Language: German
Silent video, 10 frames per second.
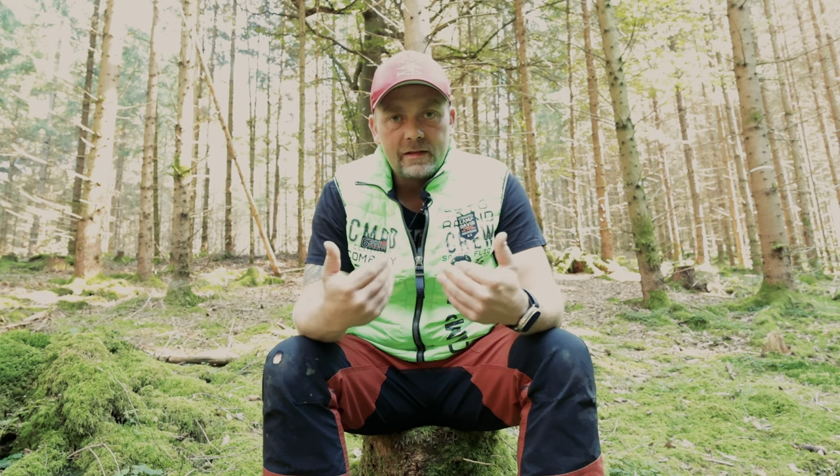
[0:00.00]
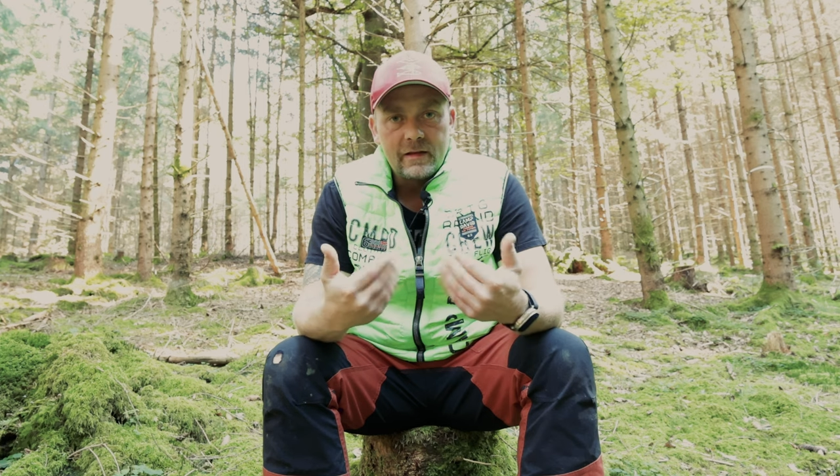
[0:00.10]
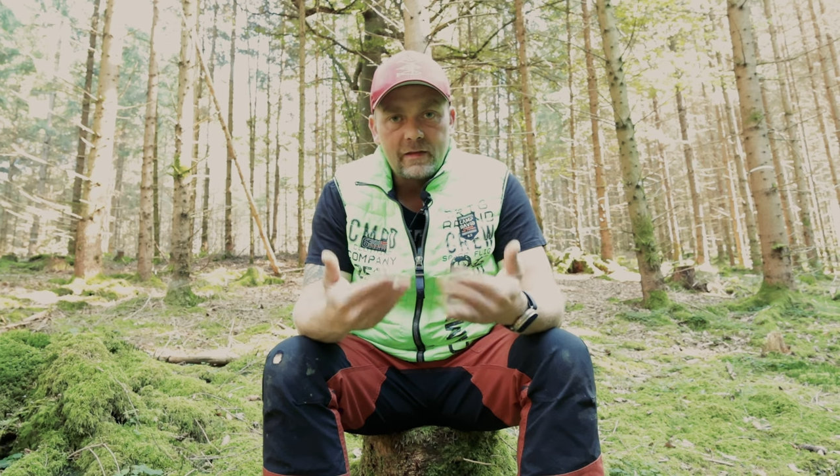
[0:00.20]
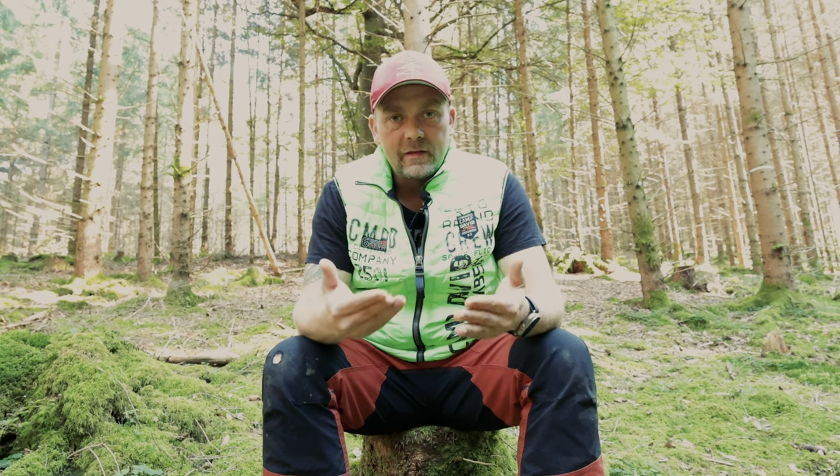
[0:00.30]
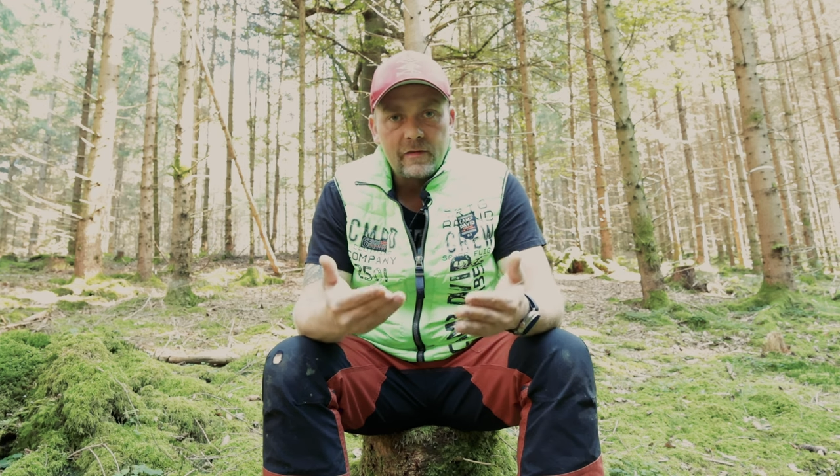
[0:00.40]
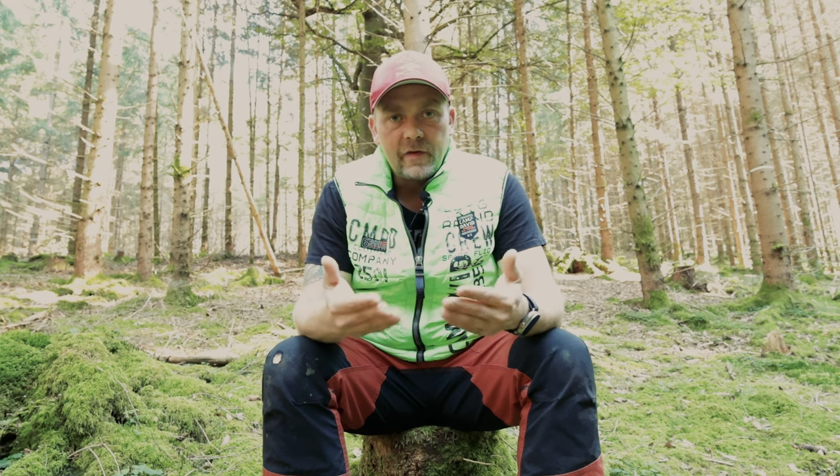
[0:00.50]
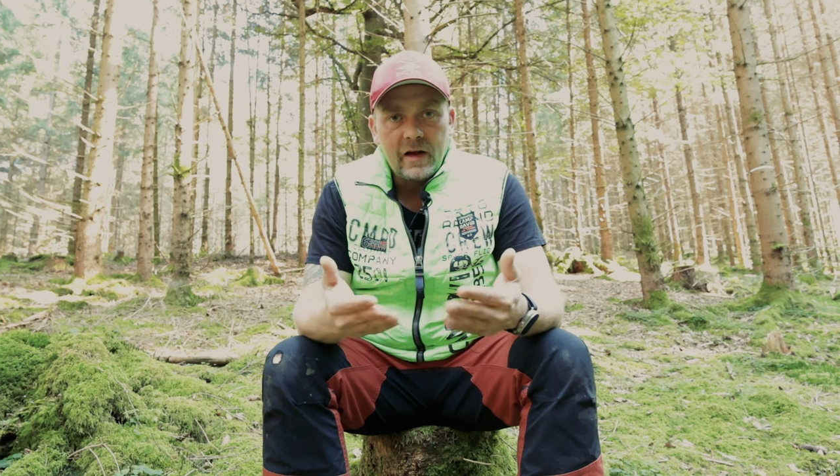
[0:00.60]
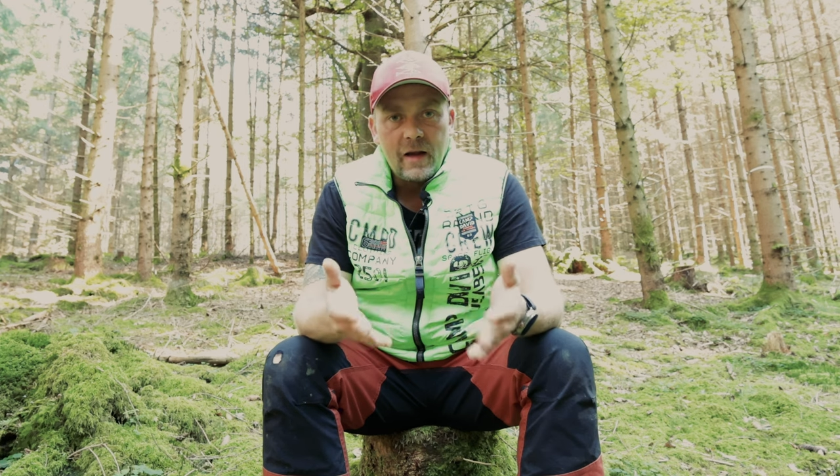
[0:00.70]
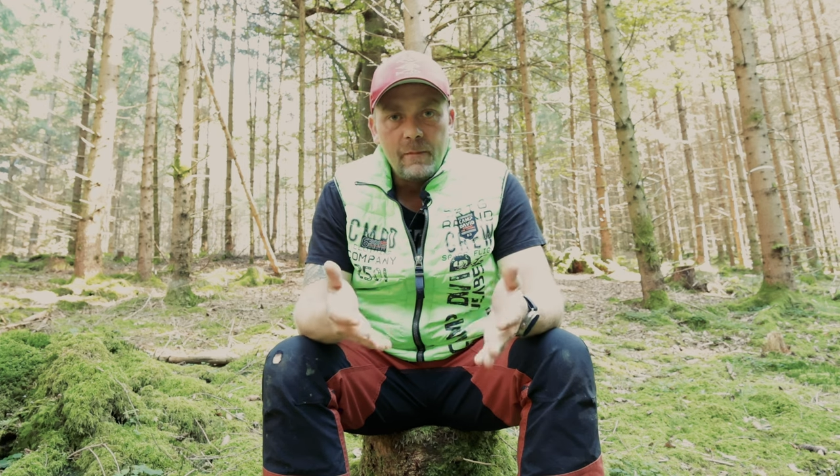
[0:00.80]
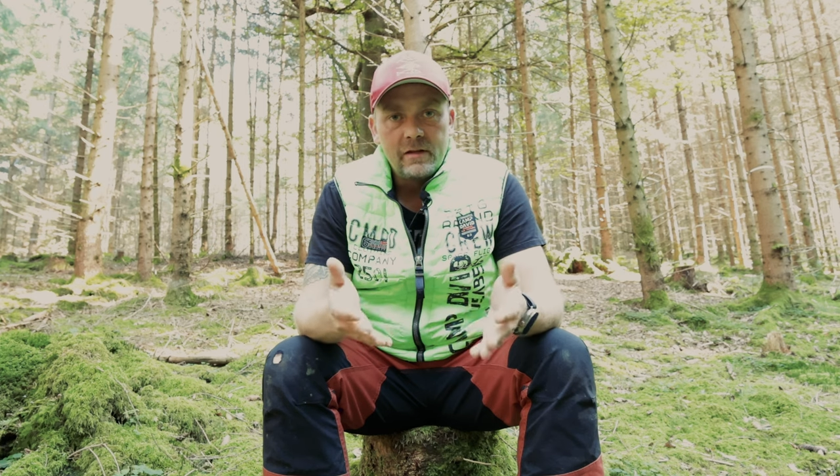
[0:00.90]
das
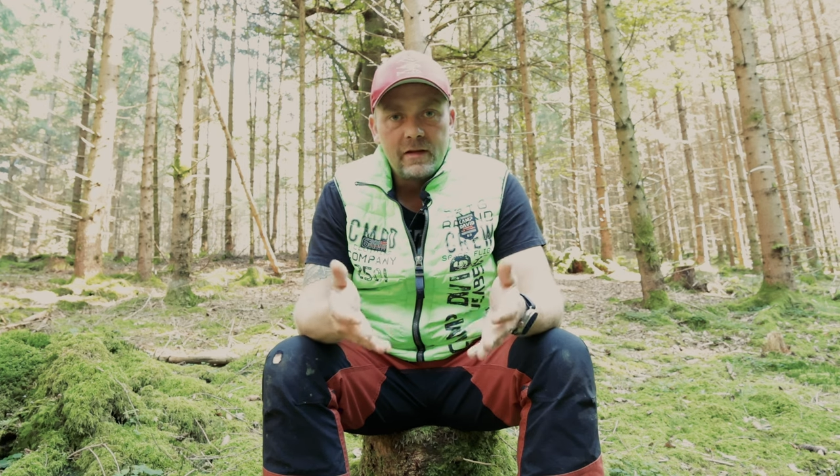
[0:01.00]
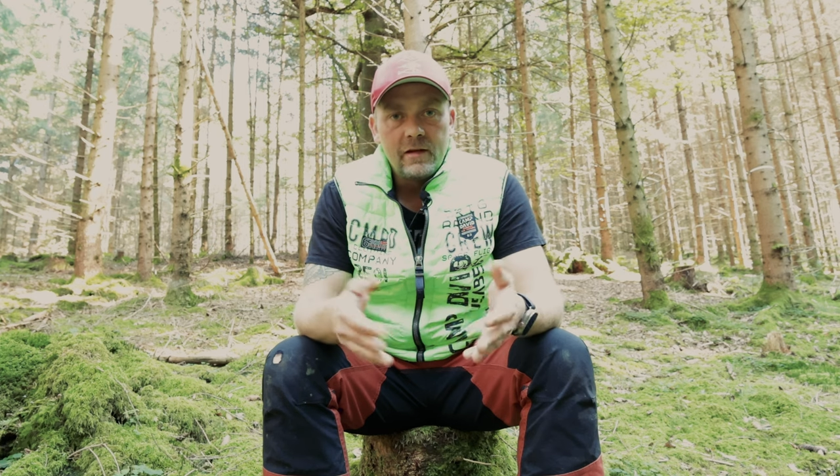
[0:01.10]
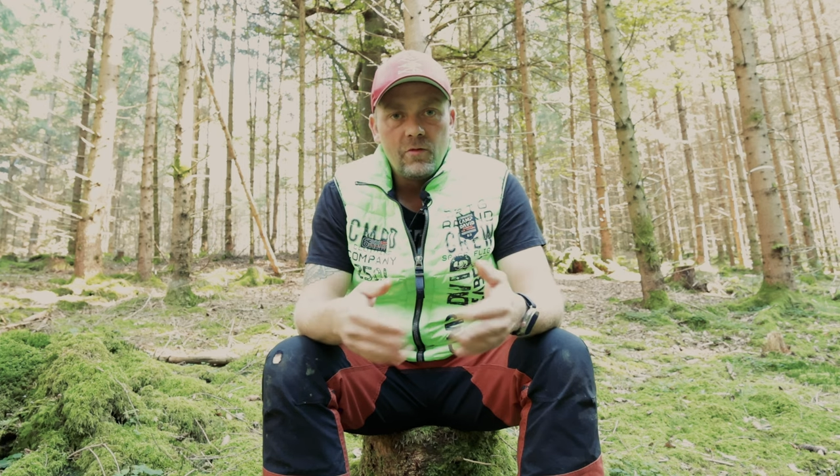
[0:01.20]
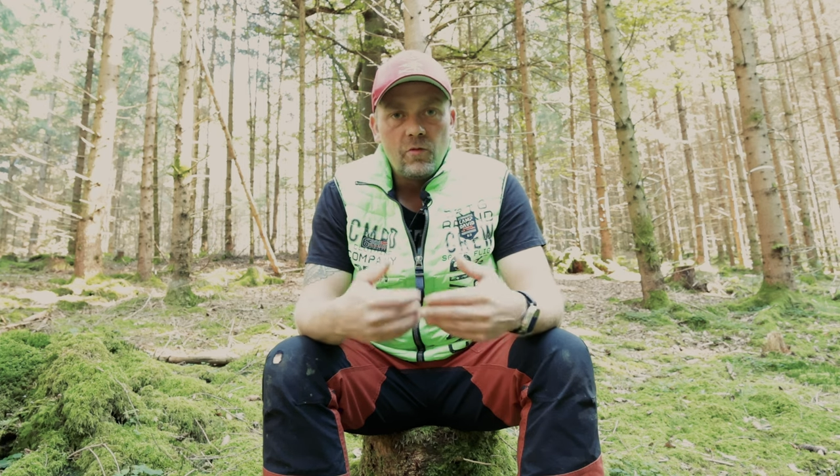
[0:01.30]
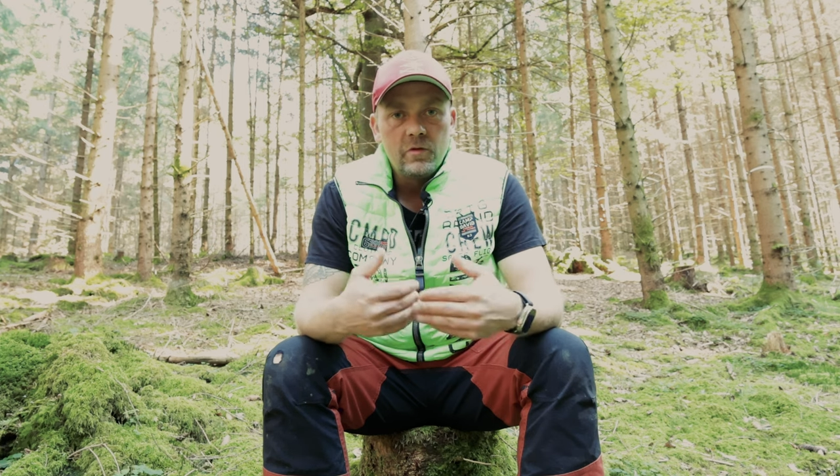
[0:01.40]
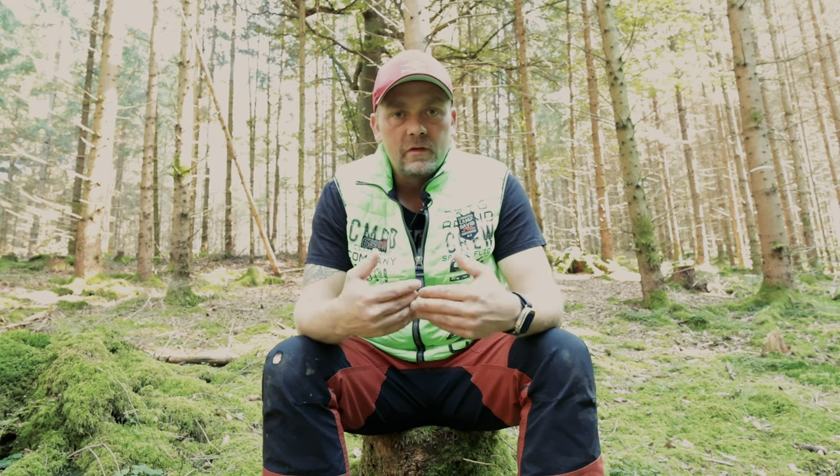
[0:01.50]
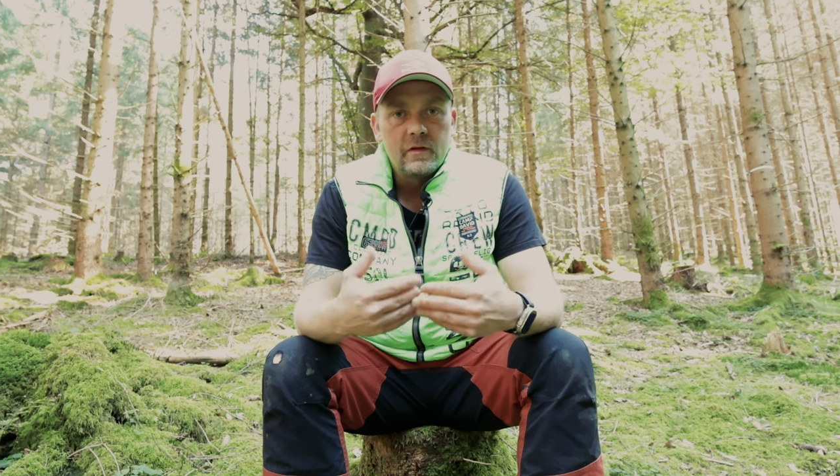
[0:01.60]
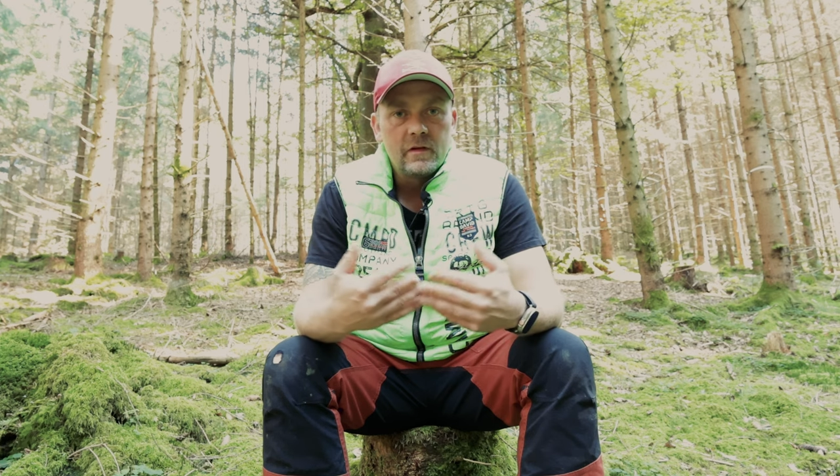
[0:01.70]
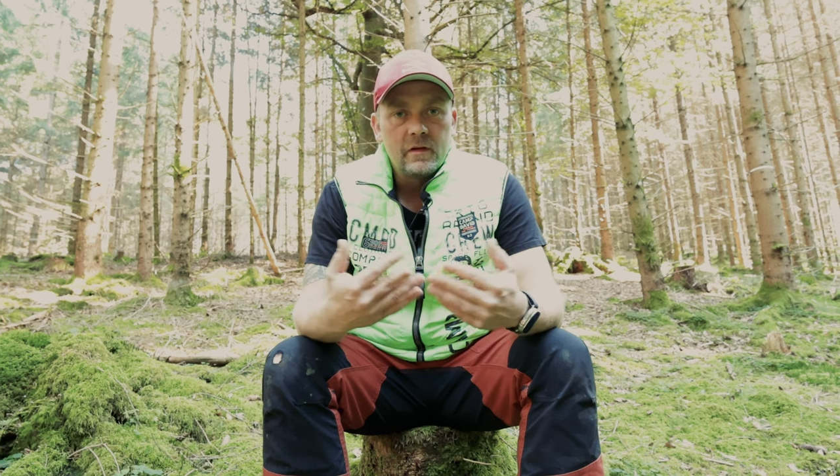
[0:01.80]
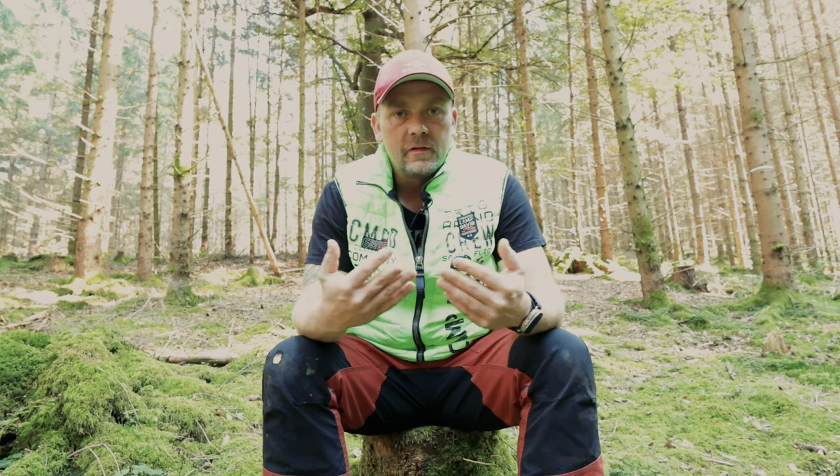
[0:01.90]
vergammelte
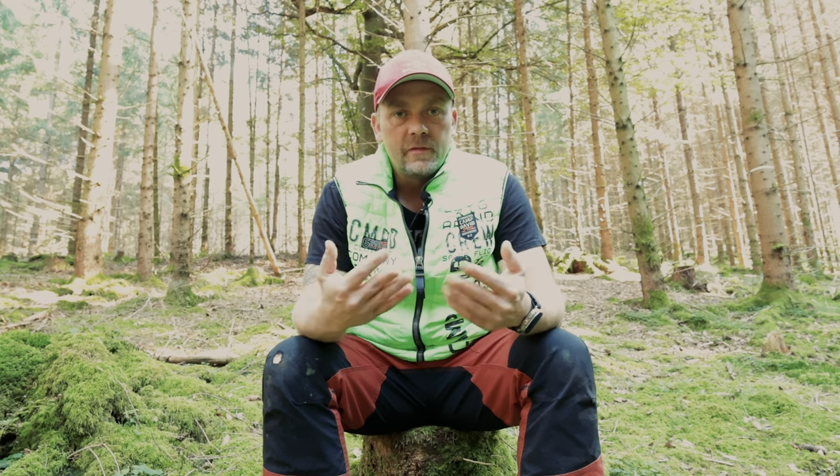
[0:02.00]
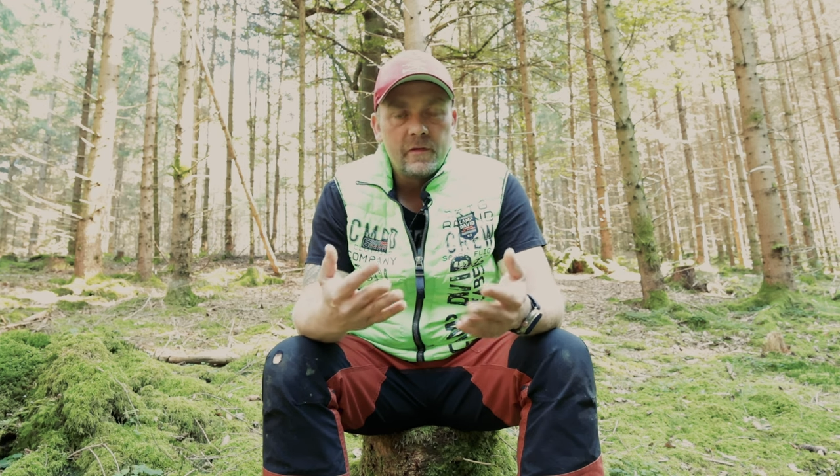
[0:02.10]
und äh,